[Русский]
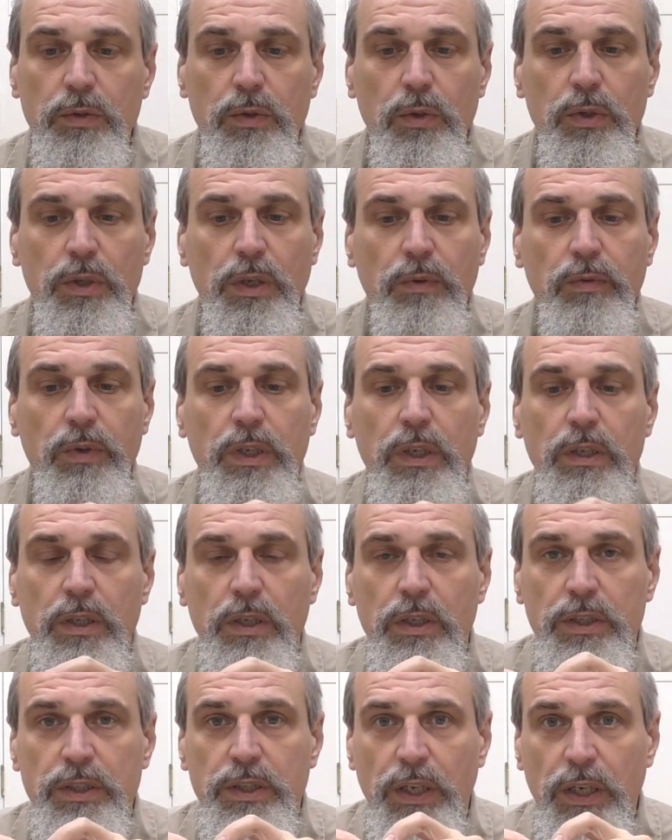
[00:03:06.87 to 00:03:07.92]
все-таки вот это
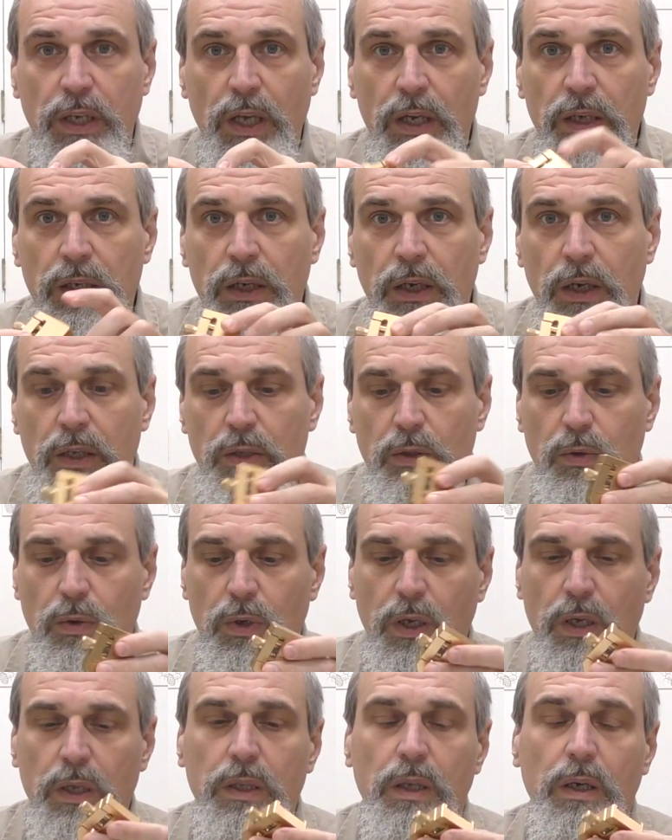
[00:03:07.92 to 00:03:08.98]
расстояние,
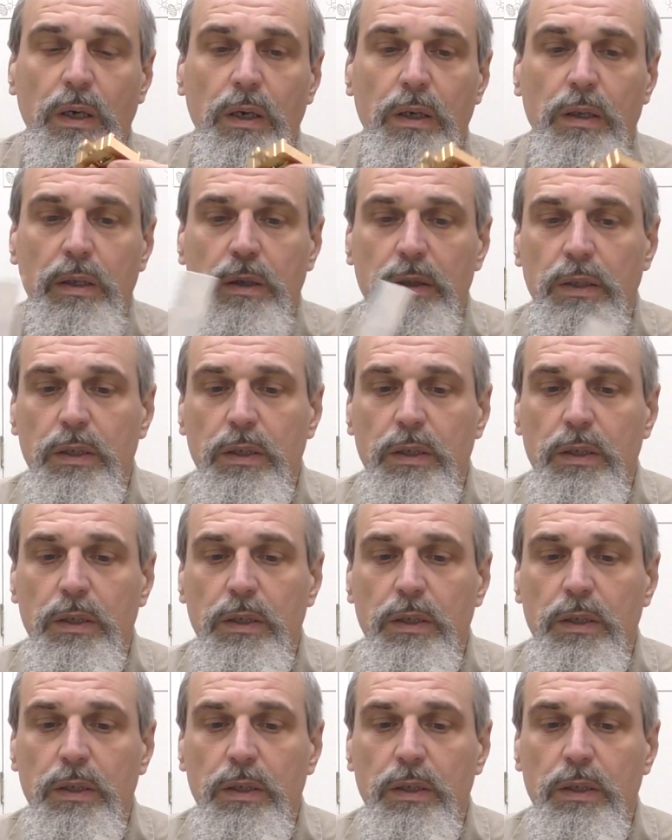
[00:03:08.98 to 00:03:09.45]
которое, когда э,